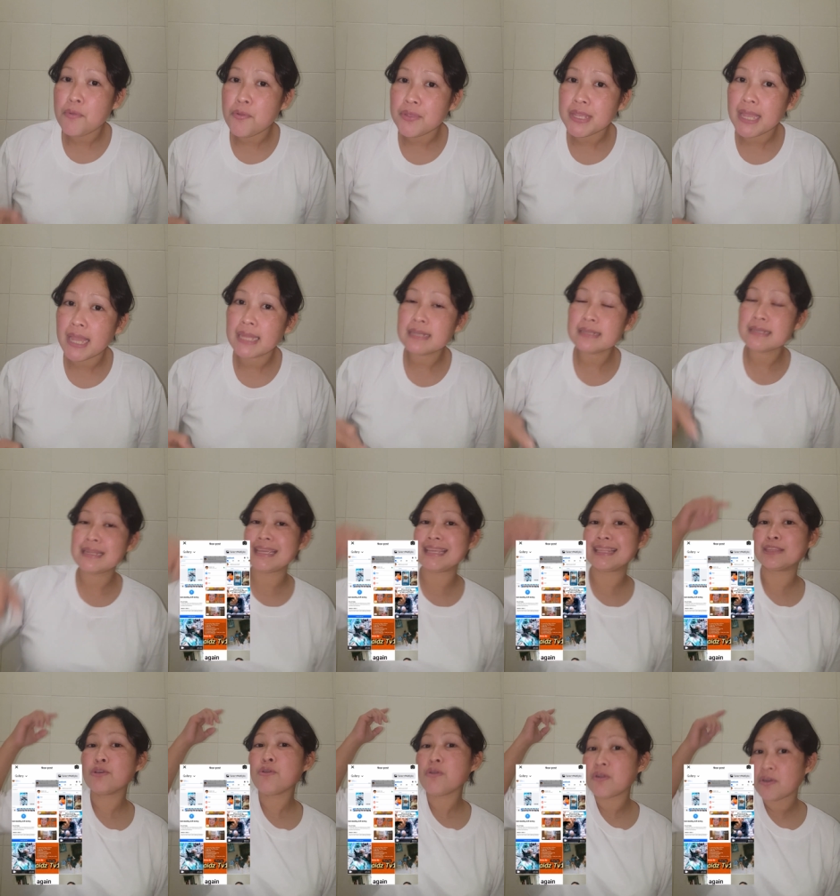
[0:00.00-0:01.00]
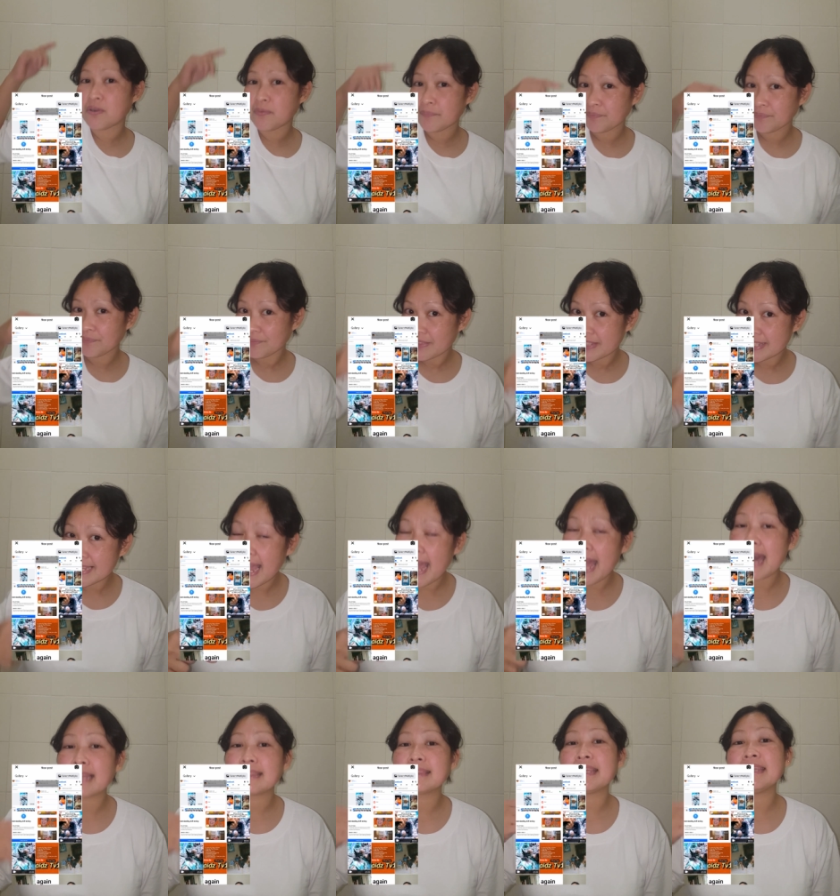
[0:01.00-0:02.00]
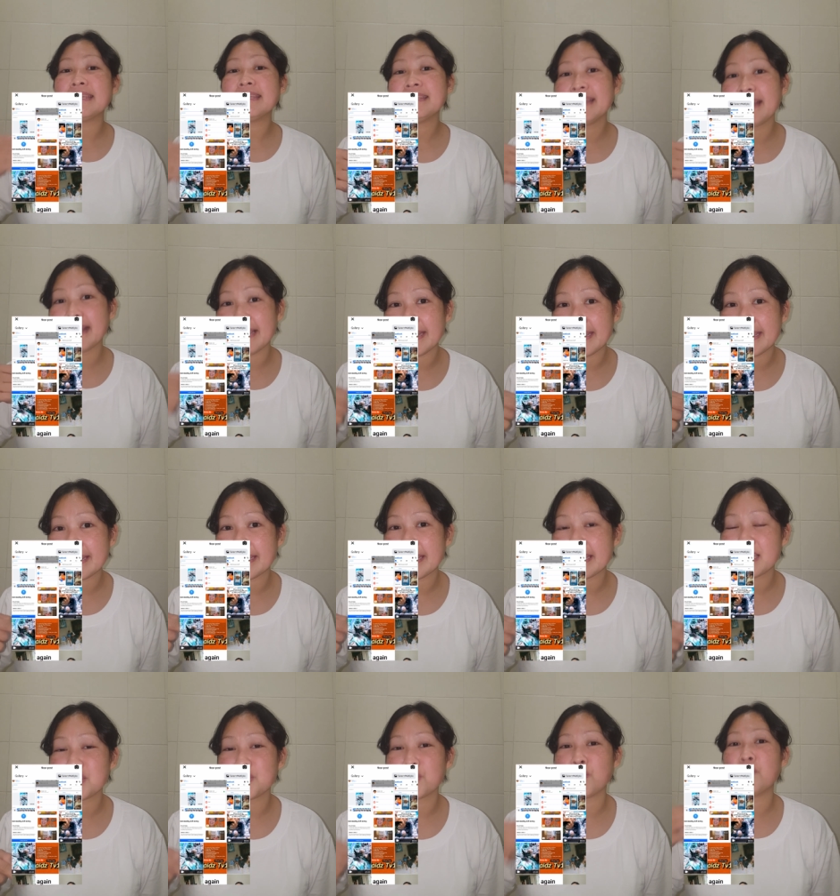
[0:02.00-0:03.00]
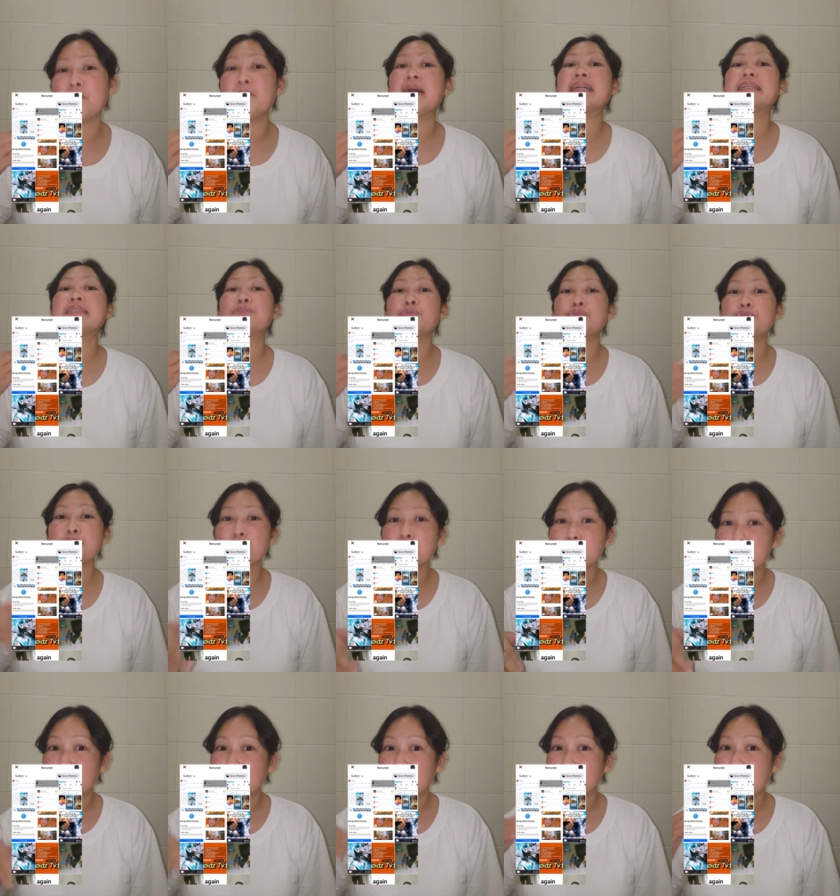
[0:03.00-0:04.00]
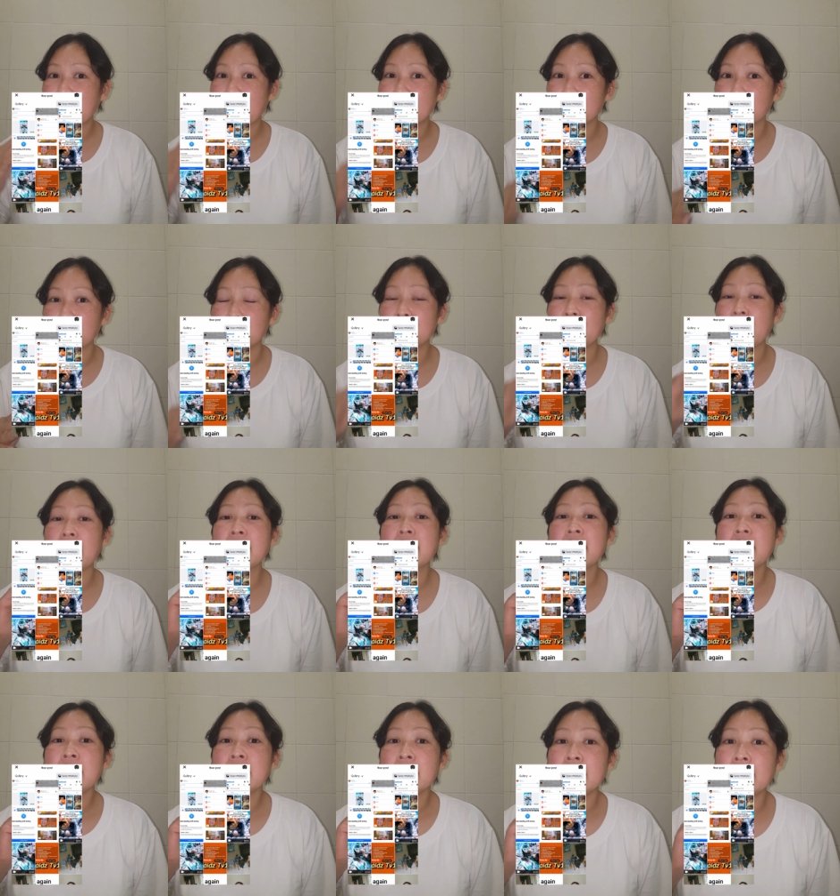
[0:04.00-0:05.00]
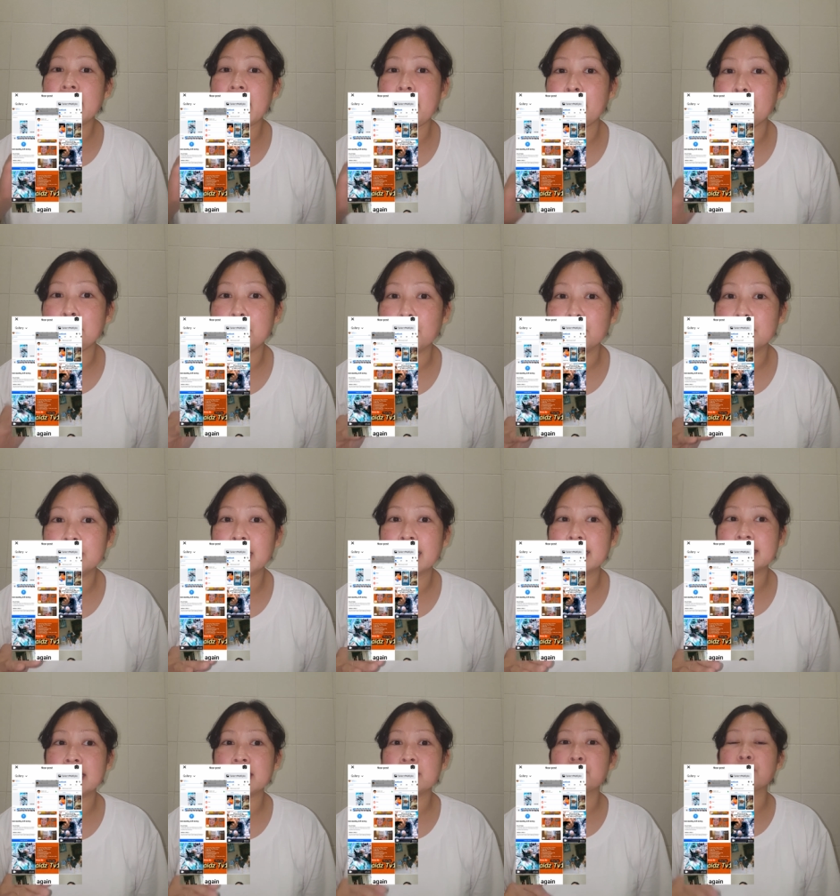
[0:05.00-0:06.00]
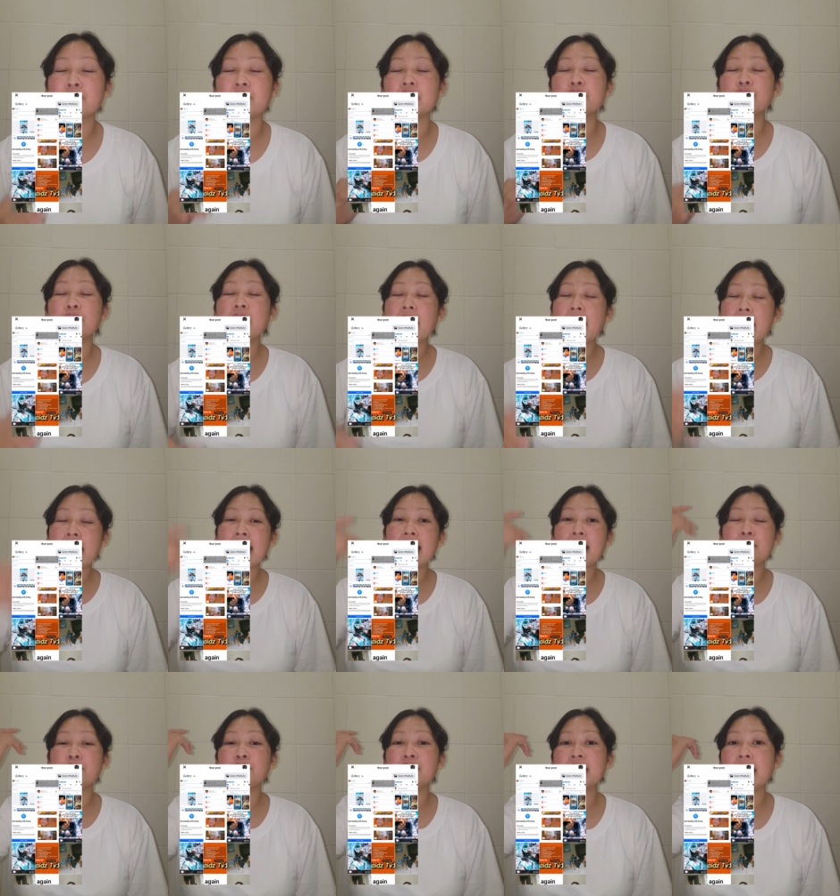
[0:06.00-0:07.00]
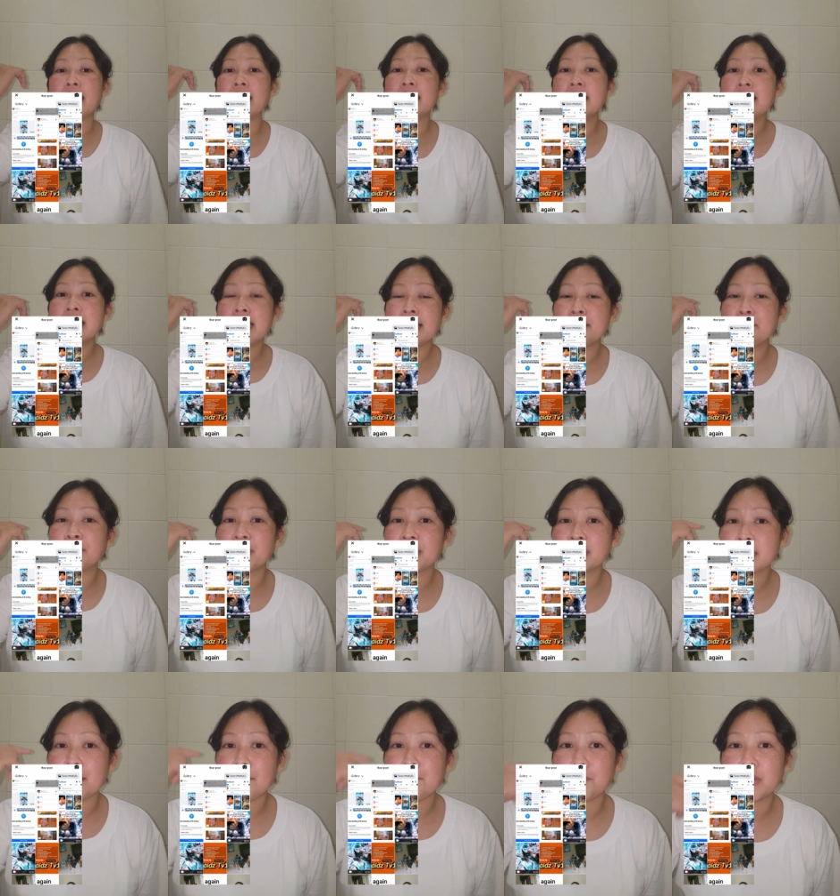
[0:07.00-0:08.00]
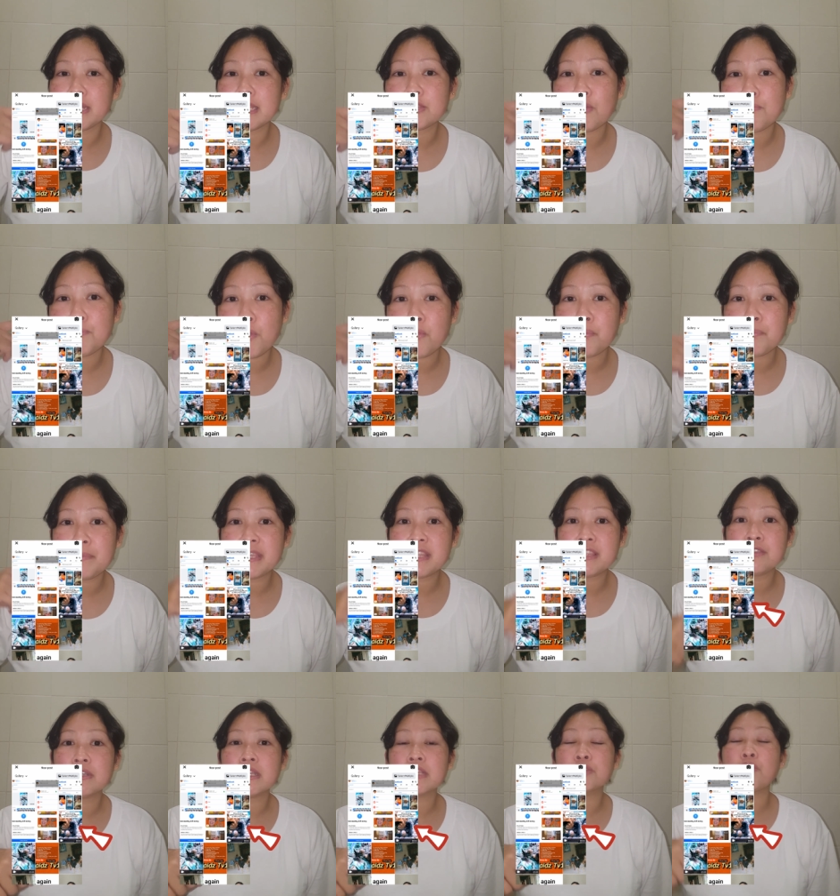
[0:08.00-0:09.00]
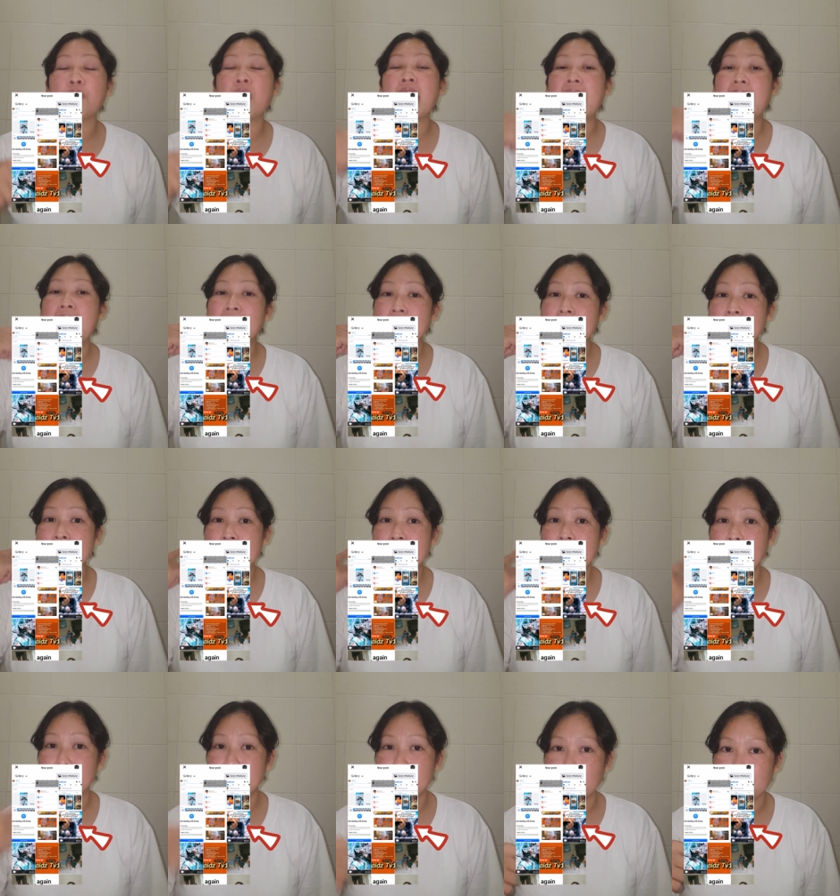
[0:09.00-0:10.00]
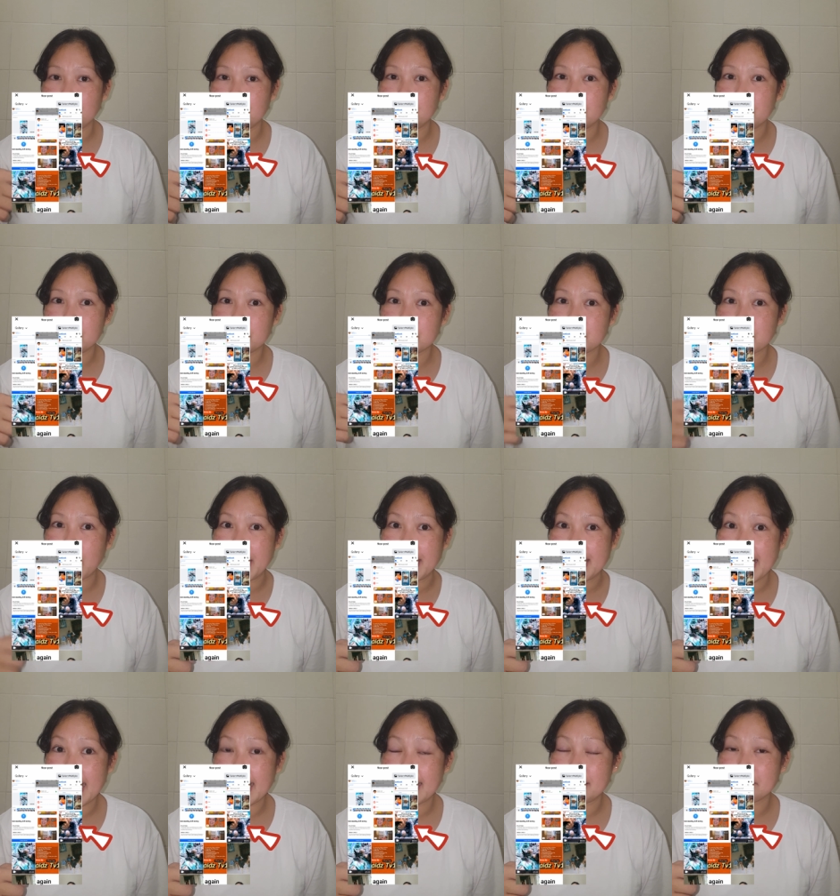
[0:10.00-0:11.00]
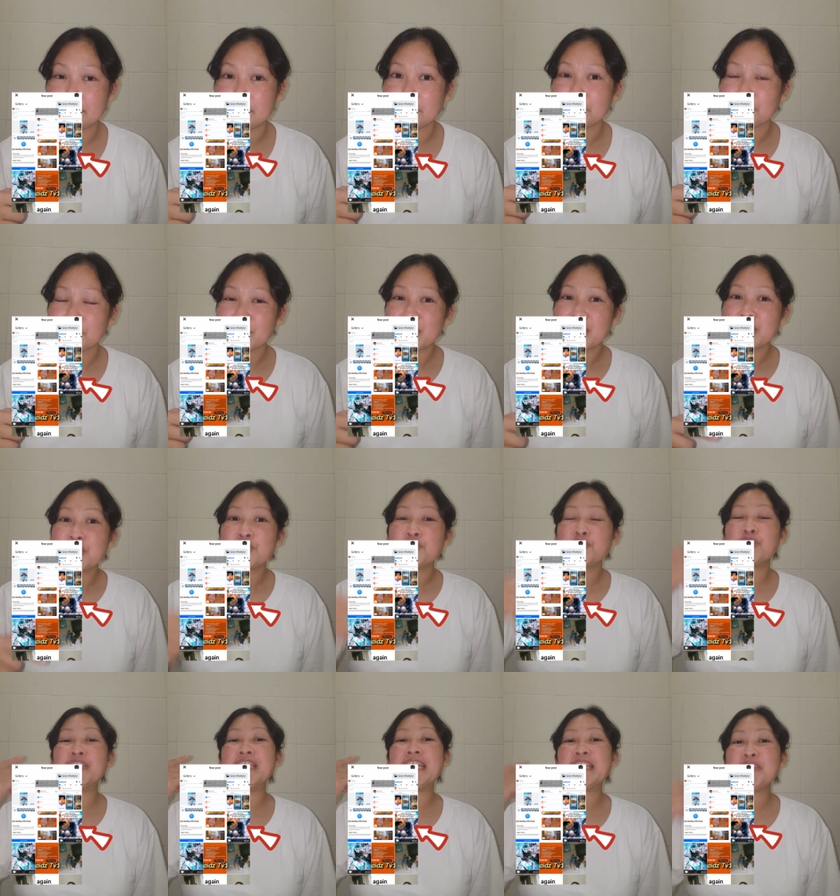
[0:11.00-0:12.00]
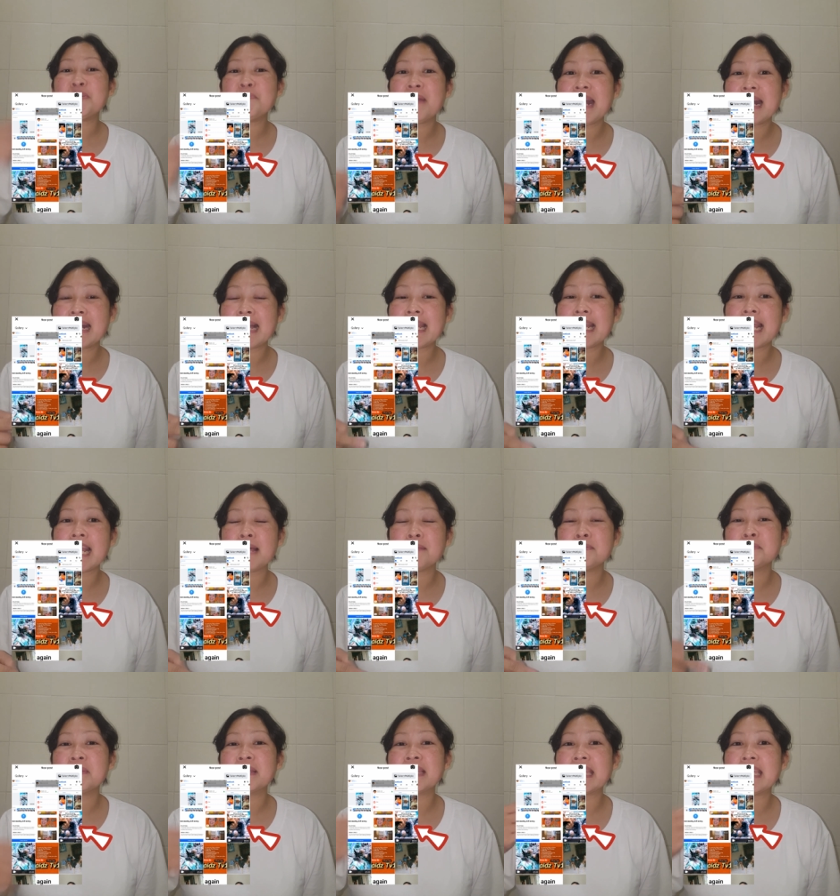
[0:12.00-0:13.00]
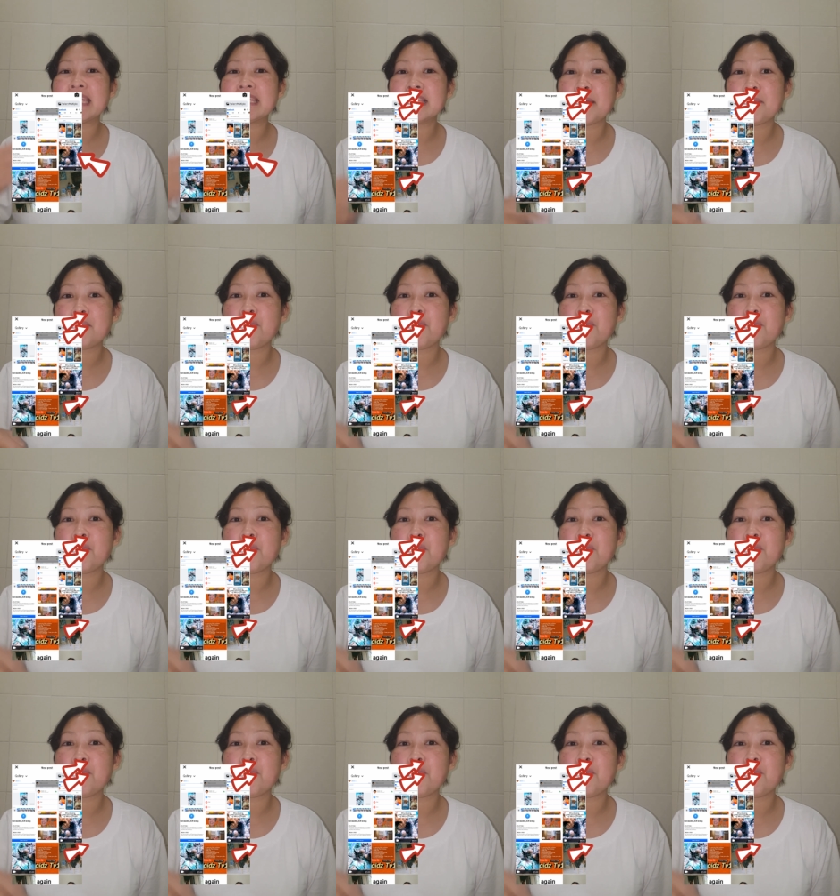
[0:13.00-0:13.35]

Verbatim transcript: po yan dito sa ating gallery. So, mag-choose po tayo ng i-upload natin. So, ito lang nga muna. Eh, for example, ito pong video na to ang aking i-upload. So, ayan. So, dito mga kalalabs, makikita